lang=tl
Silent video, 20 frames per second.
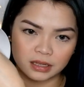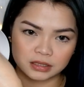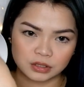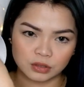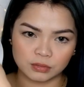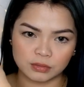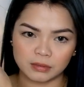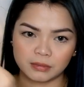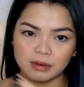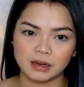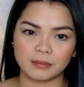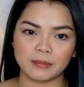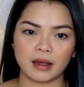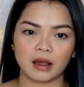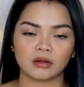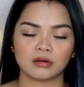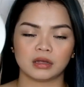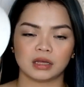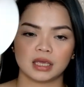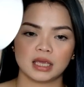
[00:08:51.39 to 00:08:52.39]
So, bibili pa
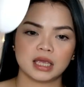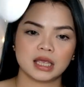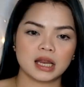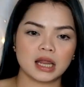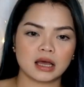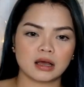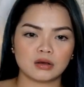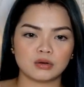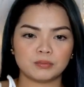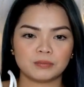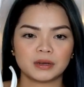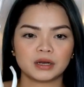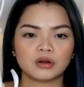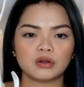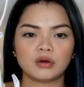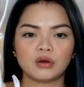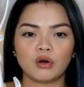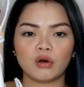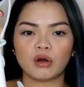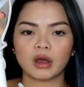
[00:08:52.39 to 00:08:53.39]
ako ng ilaw.
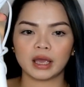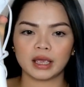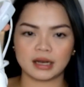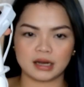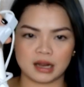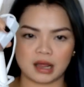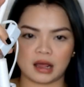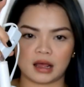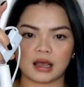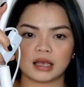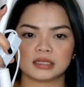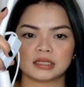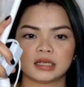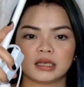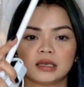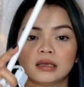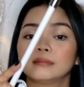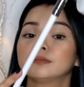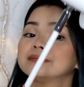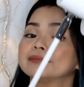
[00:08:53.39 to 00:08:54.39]
Pero, okay na.
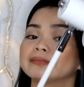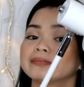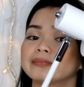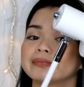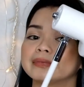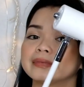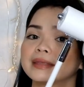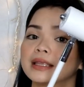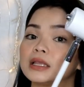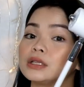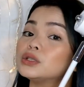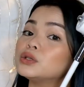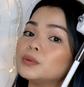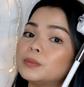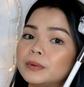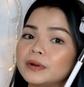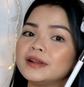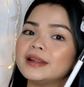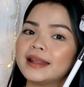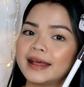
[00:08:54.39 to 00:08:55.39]
Kasi,
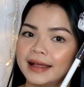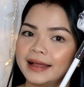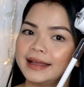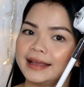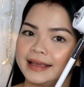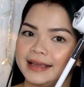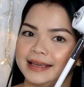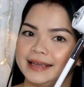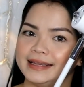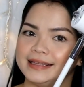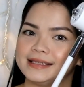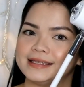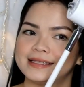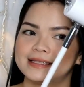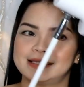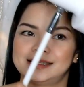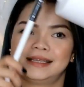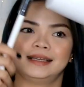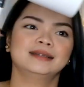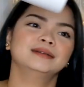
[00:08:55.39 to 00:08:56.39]
super
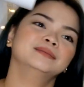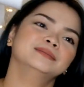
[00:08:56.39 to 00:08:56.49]
nice.